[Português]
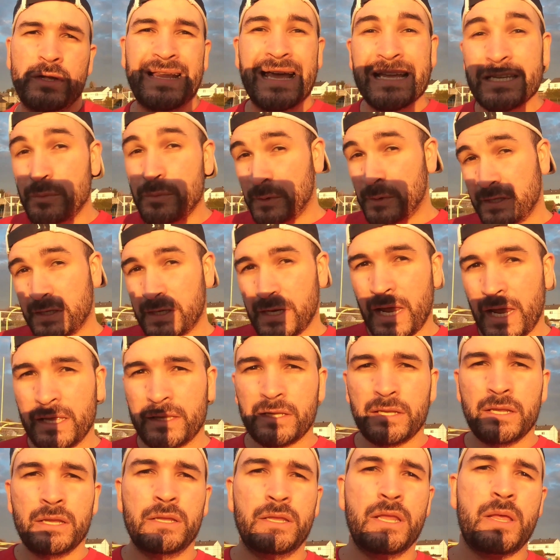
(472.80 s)
andar de
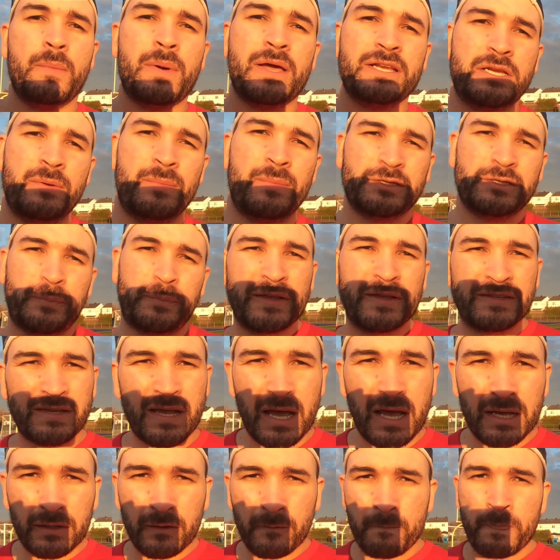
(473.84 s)
bicicleta na marcha mais
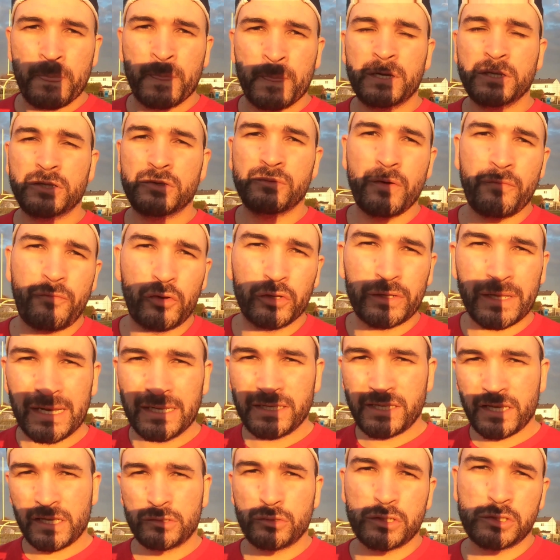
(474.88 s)
pesada, que isso vai
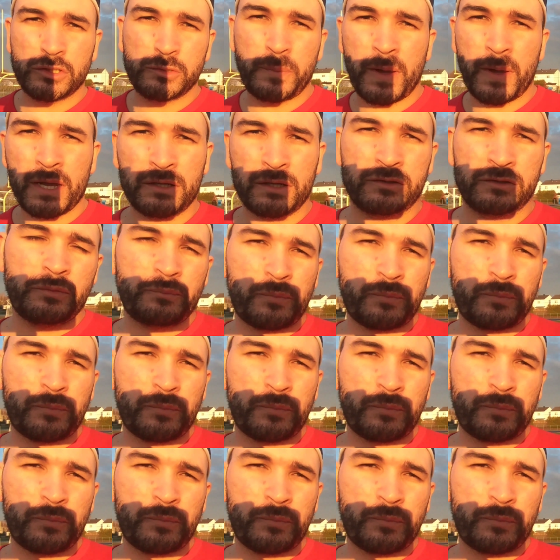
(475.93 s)
fortalecer as suas pernas.